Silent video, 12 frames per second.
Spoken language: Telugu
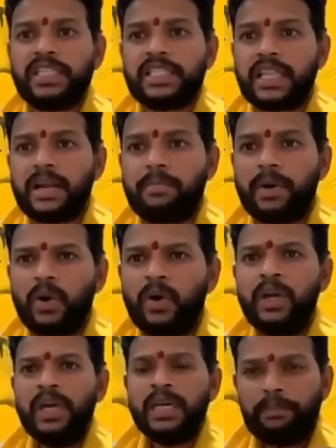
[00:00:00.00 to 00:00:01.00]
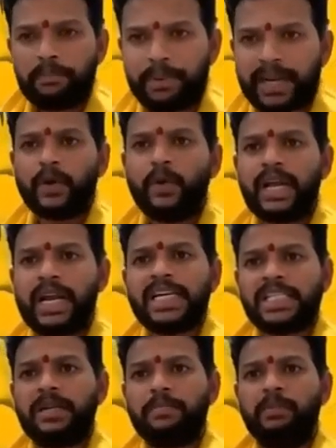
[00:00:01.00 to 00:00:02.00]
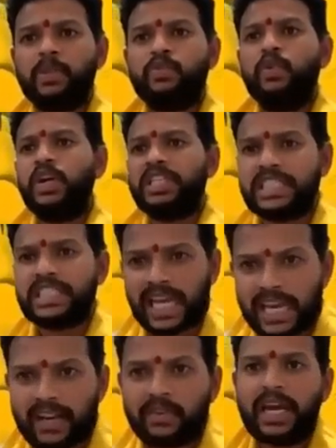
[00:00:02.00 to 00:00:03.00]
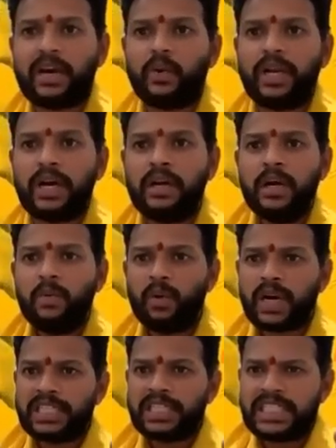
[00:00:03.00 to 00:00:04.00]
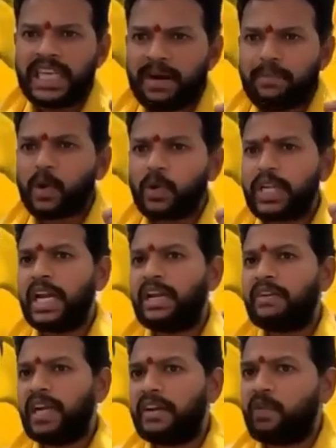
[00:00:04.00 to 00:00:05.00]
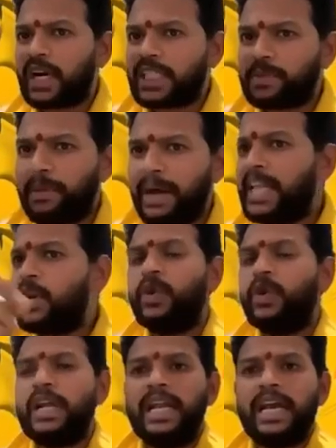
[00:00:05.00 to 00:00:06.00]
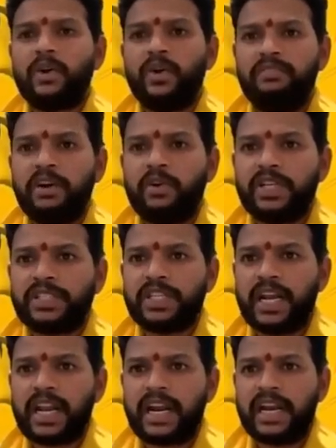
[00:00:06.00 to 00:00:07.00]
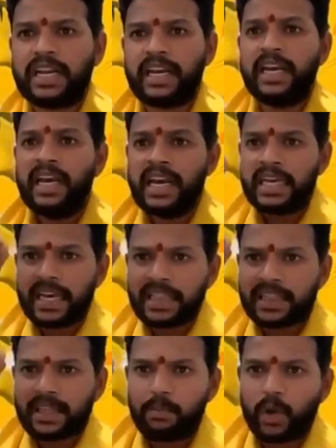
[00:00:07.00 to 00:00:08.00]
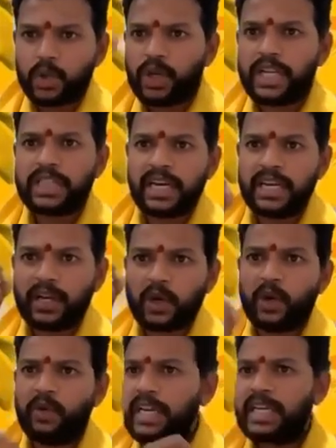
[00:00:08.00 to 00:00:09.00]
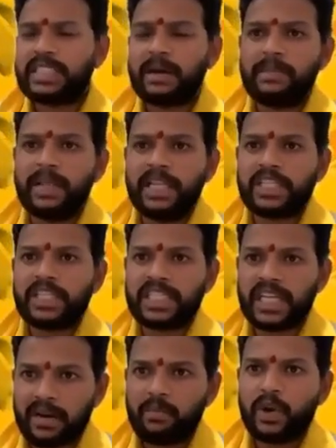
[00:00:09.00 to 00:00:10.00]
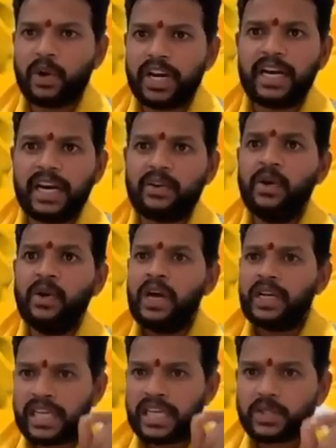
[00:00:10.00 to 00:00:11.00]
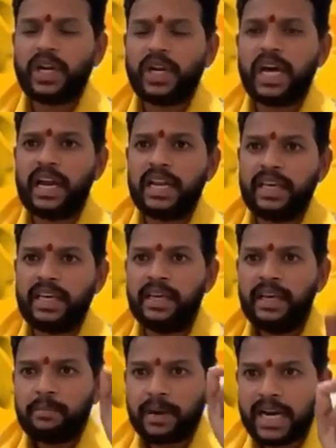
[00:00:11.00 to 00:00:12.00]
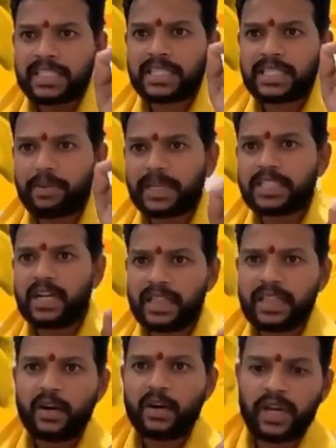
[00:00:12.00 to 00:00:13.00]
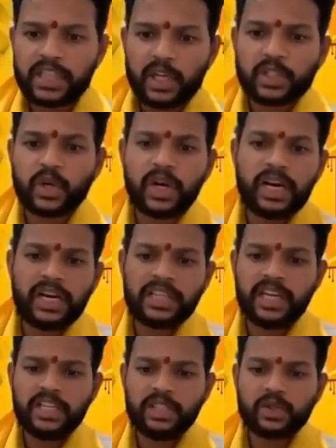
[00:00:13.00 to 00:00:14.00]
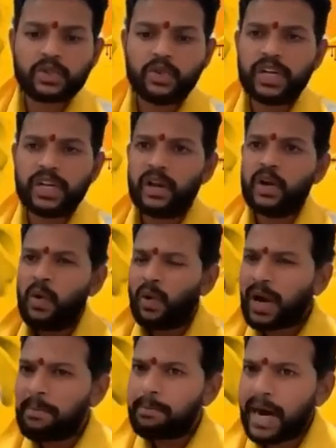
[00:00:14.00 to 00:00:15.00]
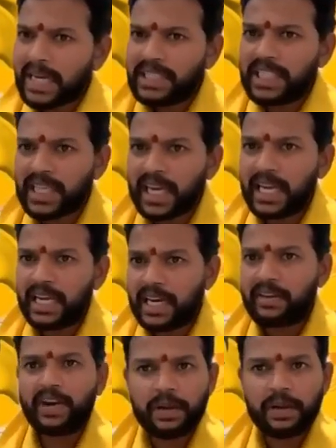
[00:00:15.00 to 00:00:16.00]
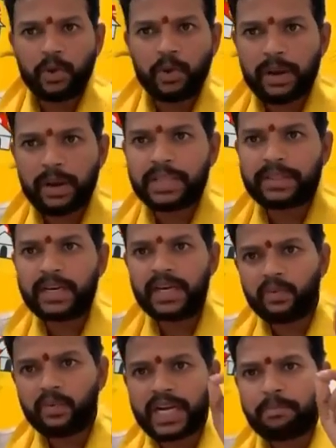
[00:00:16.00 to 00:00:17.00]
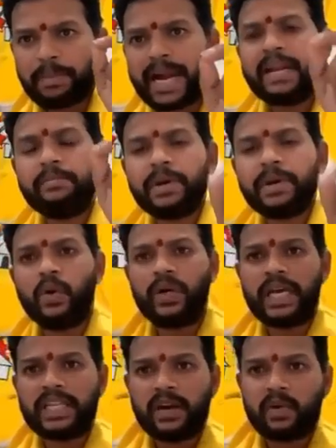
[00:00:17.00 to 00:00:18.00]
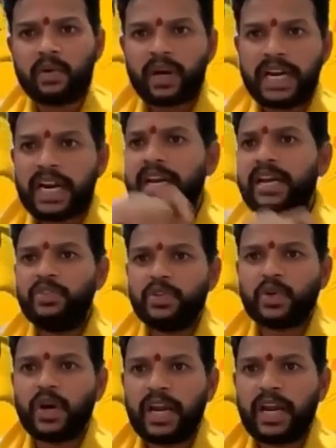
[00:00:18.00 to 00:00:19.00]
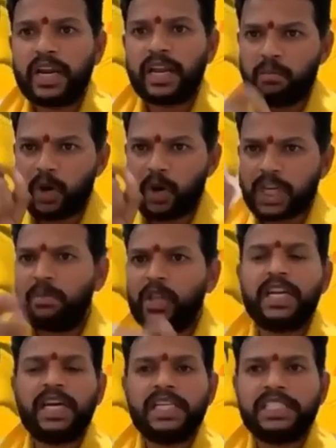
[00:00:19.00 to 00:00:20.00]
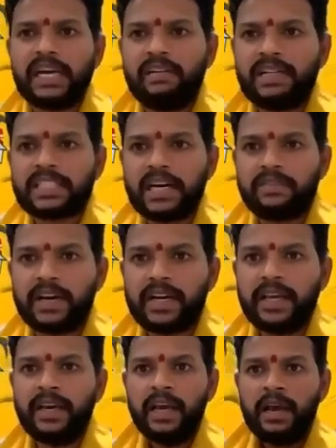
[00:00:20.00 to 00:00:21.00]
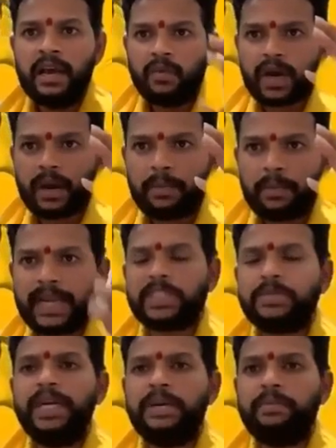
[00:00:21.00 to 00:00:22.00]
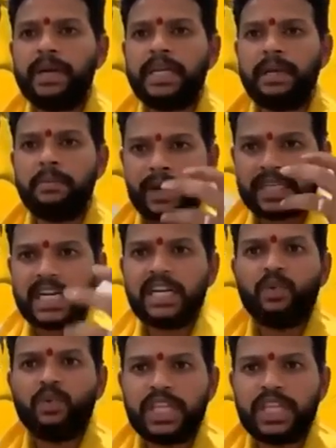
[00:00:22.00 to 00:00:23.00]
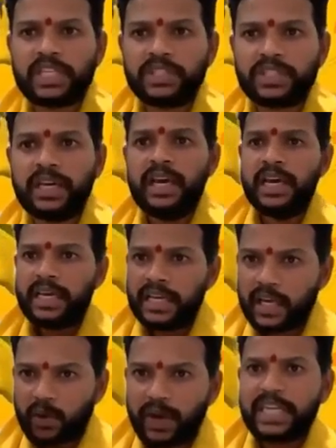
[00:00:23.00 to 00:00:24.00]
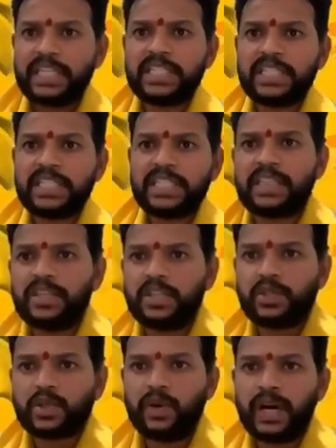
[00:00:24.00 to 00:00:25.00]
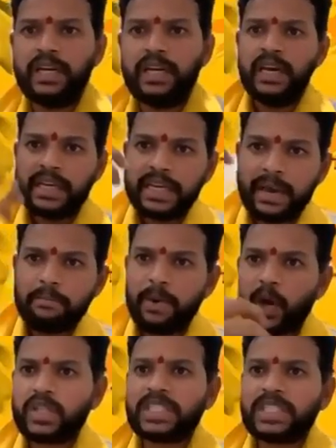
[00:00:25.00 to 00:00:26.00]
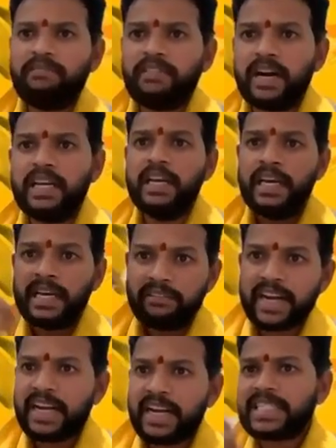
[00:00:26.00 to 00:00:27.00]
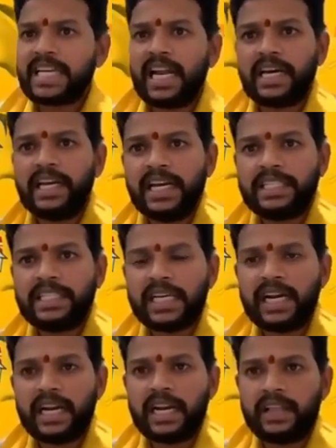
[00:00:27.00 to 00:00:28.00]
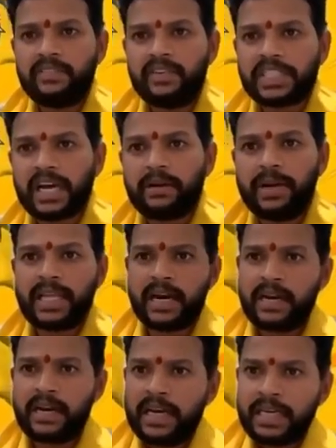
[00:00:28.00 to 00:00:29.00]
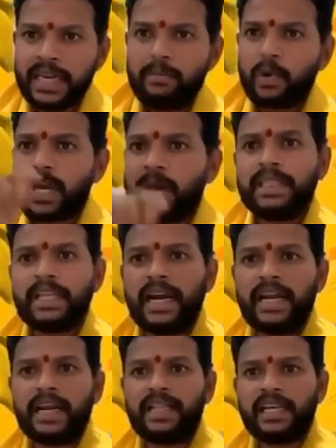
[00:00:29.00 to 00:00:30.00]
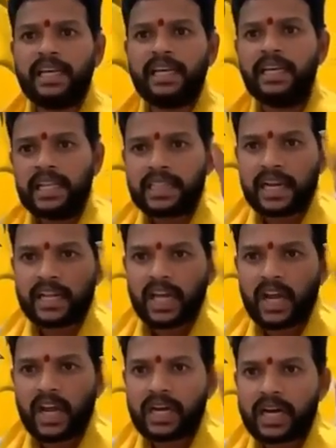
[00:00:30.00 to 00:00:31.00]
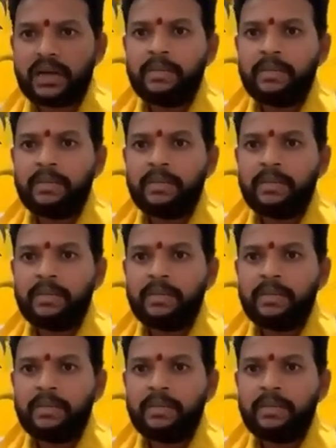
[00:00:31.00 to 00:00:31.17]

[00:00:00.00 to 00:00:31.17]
సందర్భంలో ఇప్పటికీ కూడా రాష్ట్ర ప్రభుత్వంలో చలనం లేకుండా ఒక చీమ కుట్టినటువంటి ఒక స్పందన కూడా లేకుండా అంటే ఎంత మొద్దు నిద్ర ఈ కోవిడ్ కి సంబంధించి జగన్మోహన్ రెడ్డి గారు చేస్తున్నారనేది రాష్ట్ర ప్రజలు అందరూ కూడా తెలుసుకోవాలని తెలియజేసుకుంటున్నాను ఒక బాధ్యత కలిగినటువంటి ముఖ్యమంత్రి ఇటువంటి పాండమిక్ లో ఏదైనా ఒక నిర్ణయం తీసుకోవాలంటే మొట్టమొదటిగా చేయవలసినటువంటిది ఒక ప్రెస్ మీట్ పెట్టి ప్రజల్ని ఉద్దేశించి ఎటువంటి జాగ్రత్తలు తీసుకోవాలి ఏం భరోసా ఇవ్వాలి అవేర్నెస్ ఎలా క్రియేట్ చేయాలన్న విషయాన్ని మీద ఏ ముఖ్యమంత్రి అయినా తన తాలూకా